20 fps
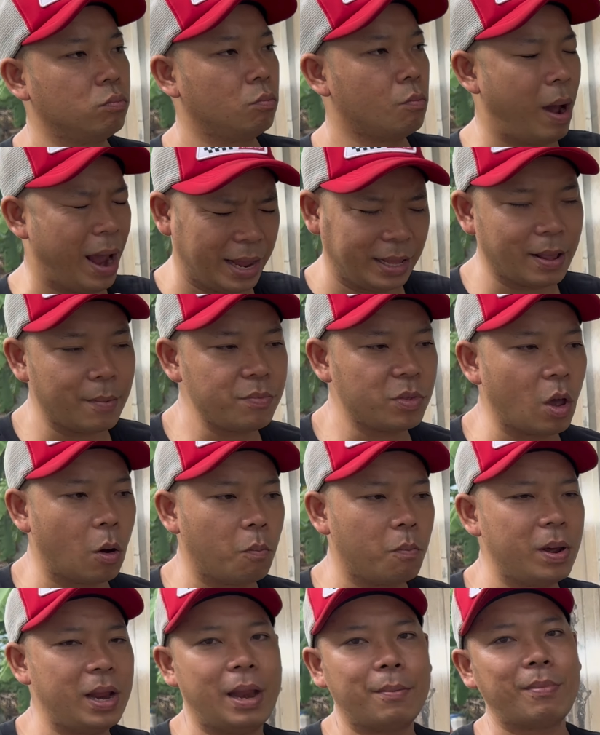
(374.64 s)
bảy tám
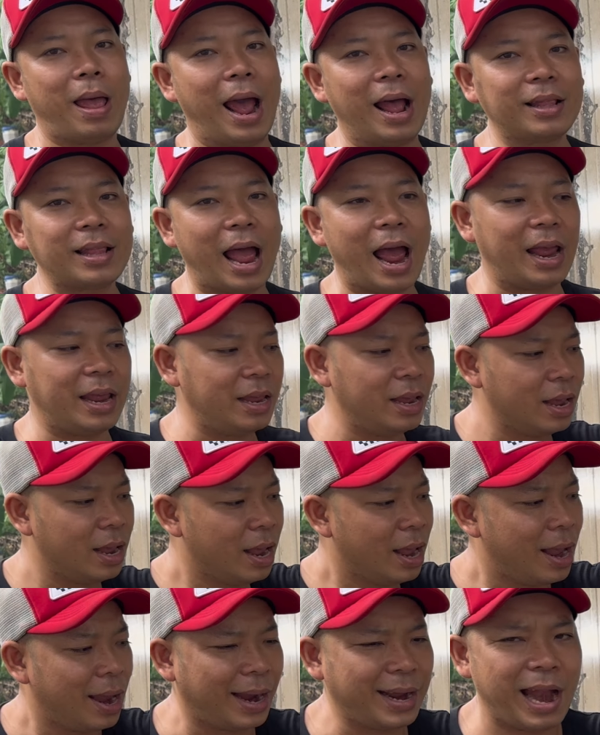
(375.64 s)
chục mấy anh em thả tay
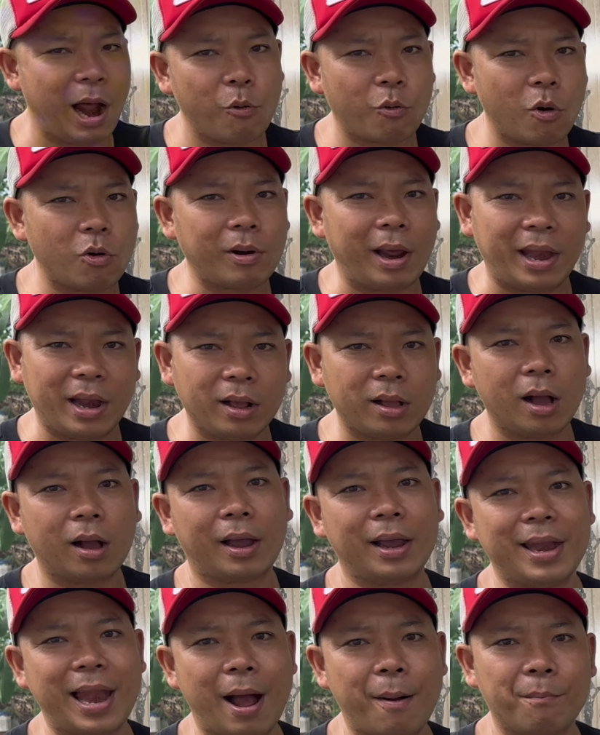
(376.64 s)
cái đầu con này nó
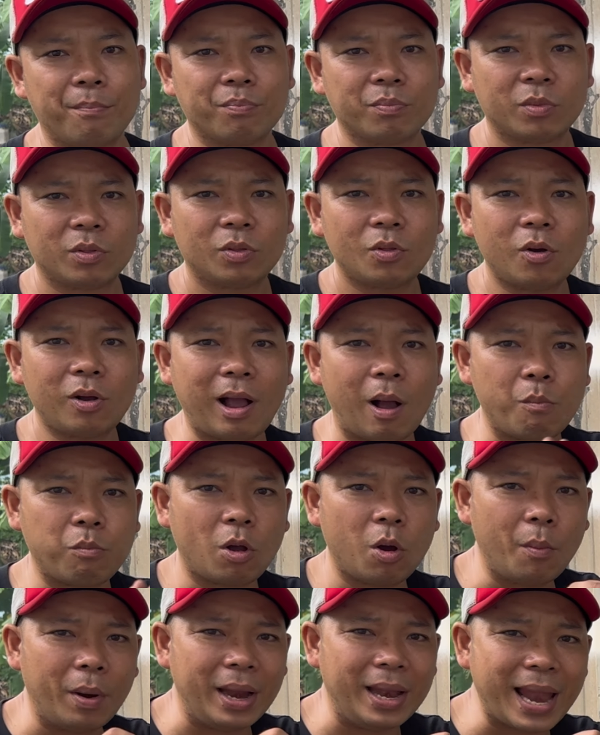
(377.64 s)
cực kỳ đầm nó không
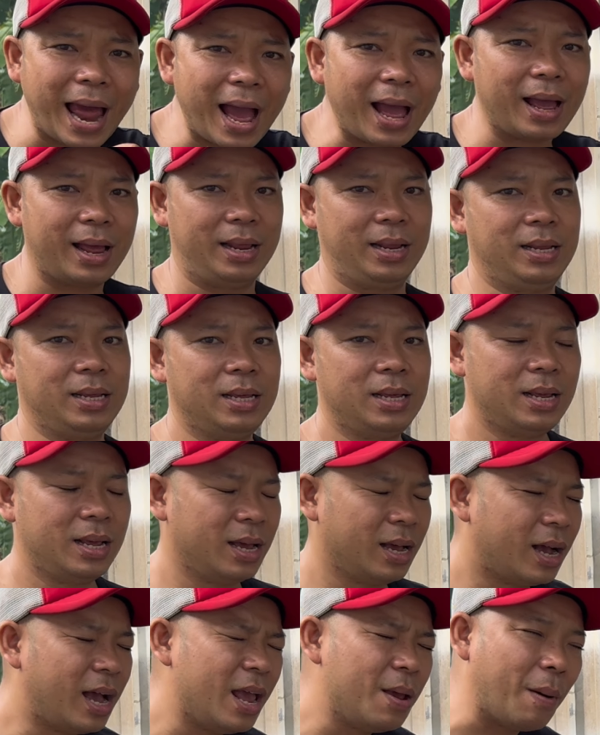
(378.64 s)
có bị lắc
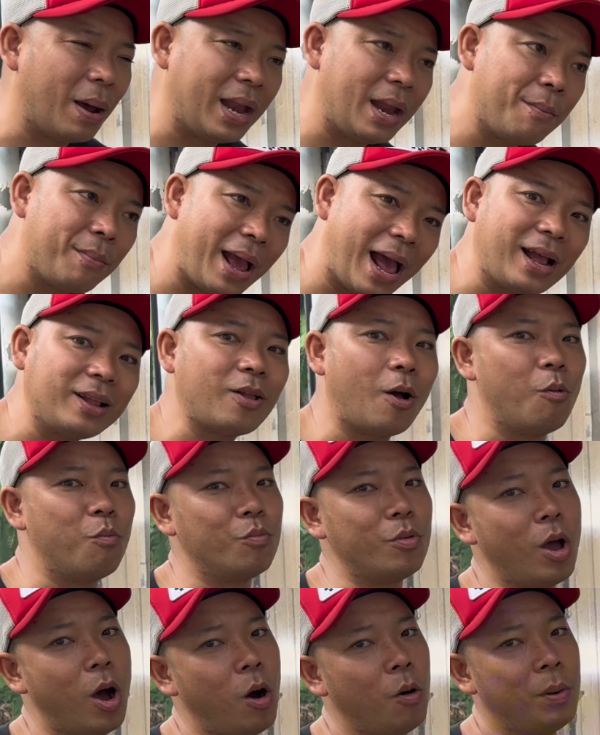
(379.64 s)
khi mà anh em gắn
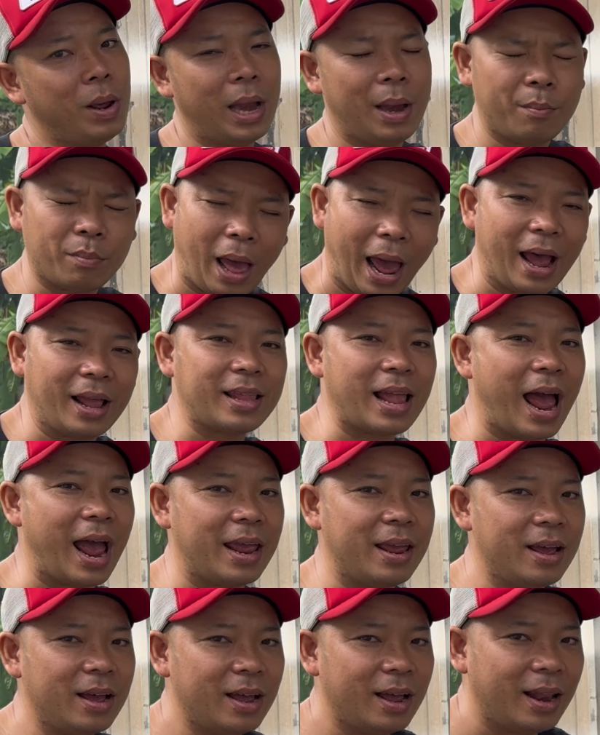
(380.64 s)
thùng vô mấy anh em thả
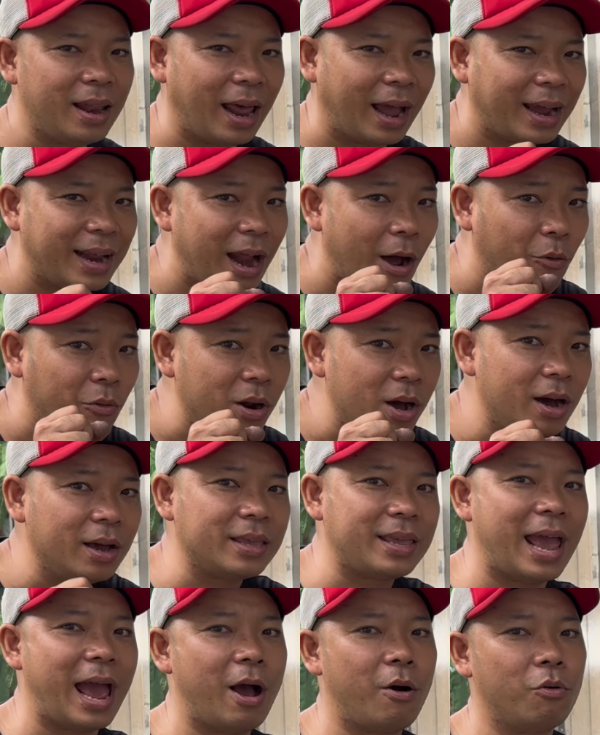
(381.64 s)
tay á, là cái đầu nó hơi
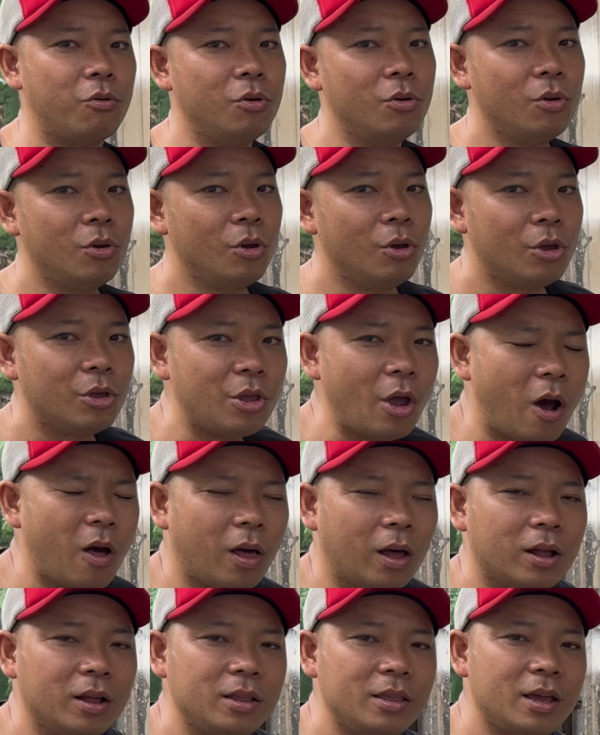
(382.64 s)
trao do
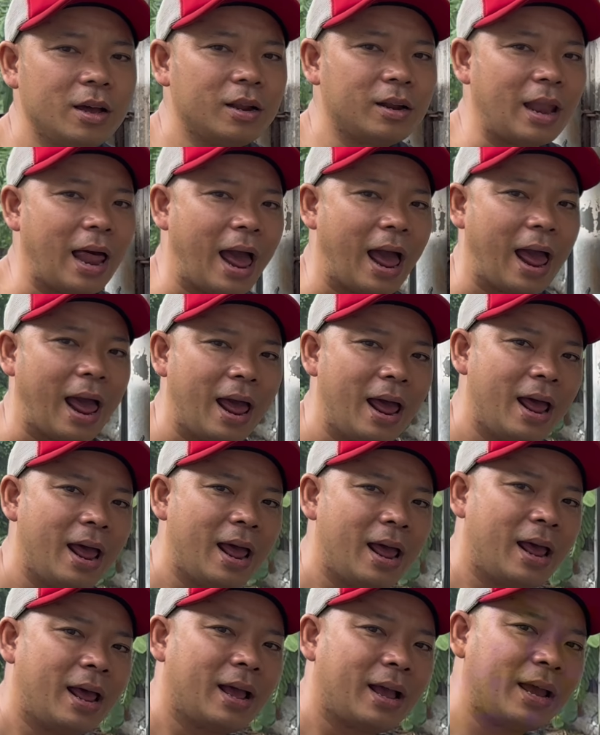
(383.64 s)
là thứ nhất là
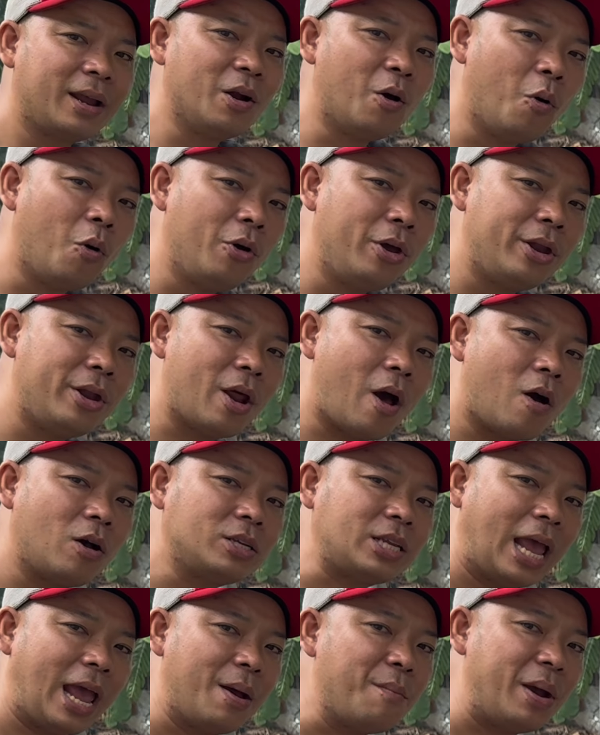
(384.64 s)
cái đuôi nó
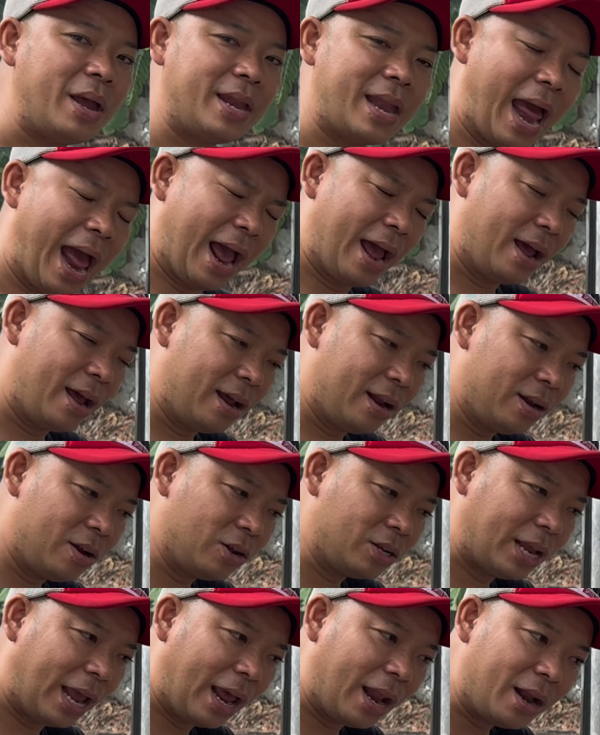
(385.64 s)
sẽ bị nặng
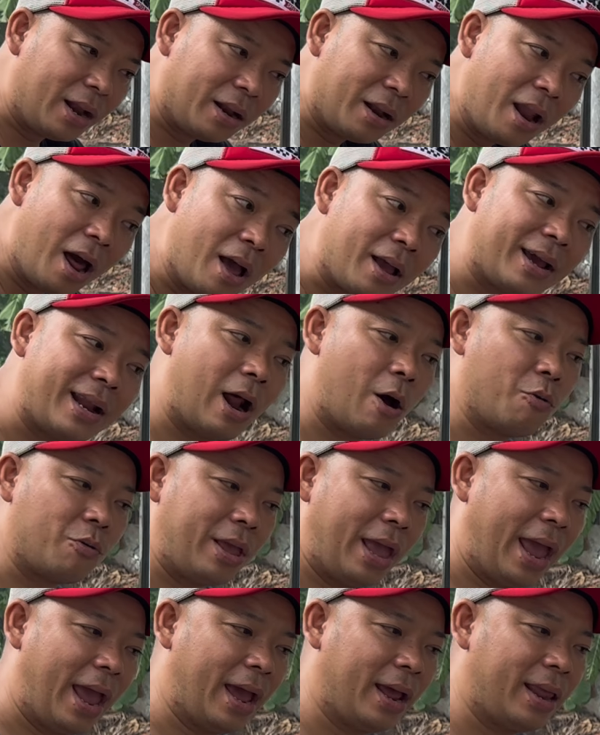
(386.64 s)
nó sẽ lơi cái đầu
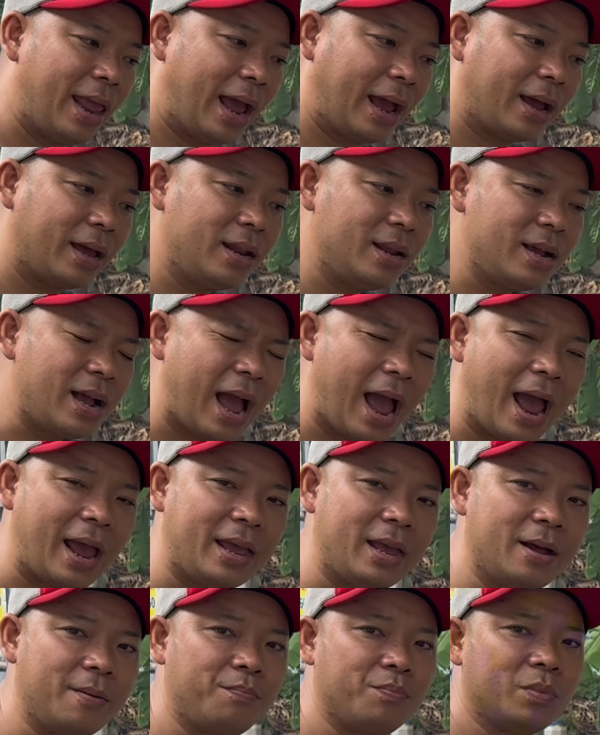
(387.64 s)
nhẹ và cái thứ
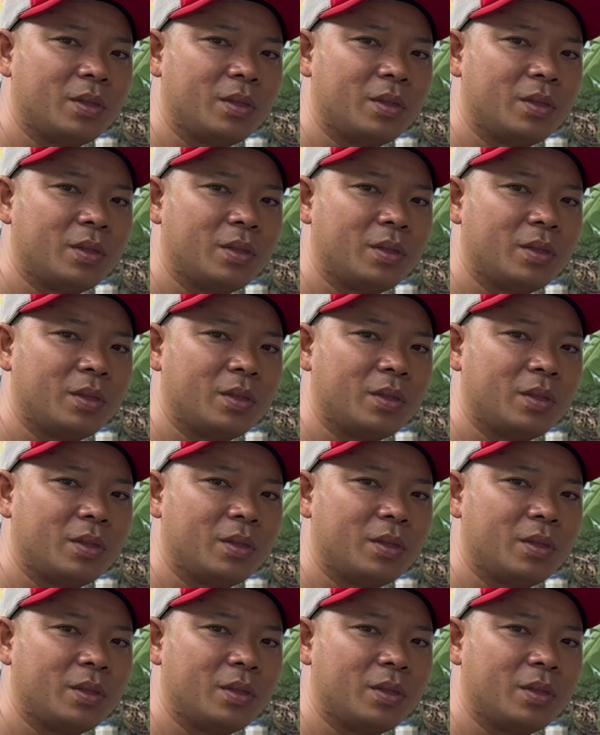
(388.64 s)
hai á,